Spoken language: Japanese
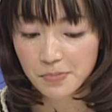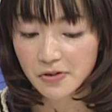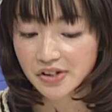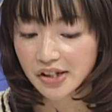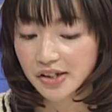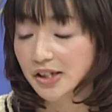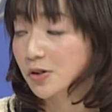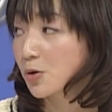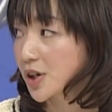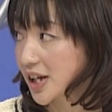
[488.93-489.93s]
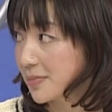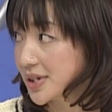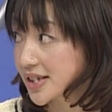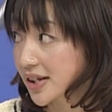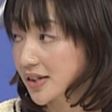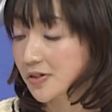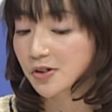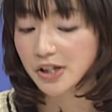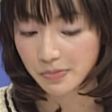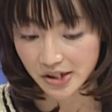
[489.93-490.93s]
併は避けて通れない道だったと
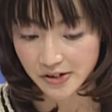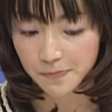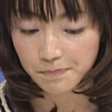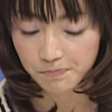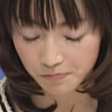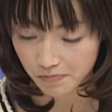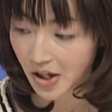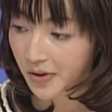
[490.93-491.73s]
言えます。なるほど。